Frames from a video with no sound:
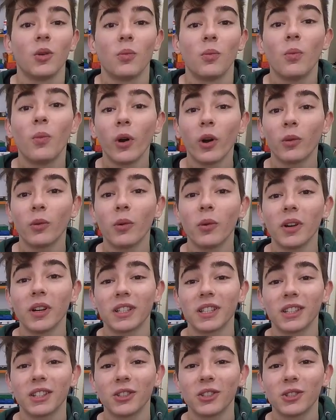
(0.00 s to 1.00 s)
Bueno, muy buenas
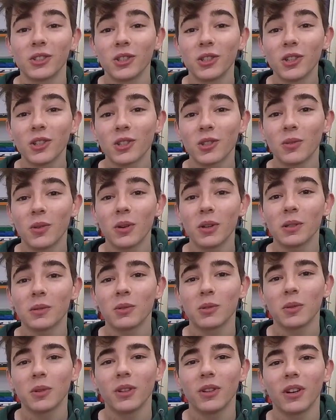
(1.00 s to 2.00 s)
a todos chicos, como veis
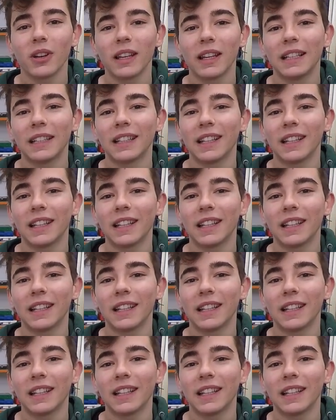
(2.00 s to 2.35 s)
hemos venido aquí al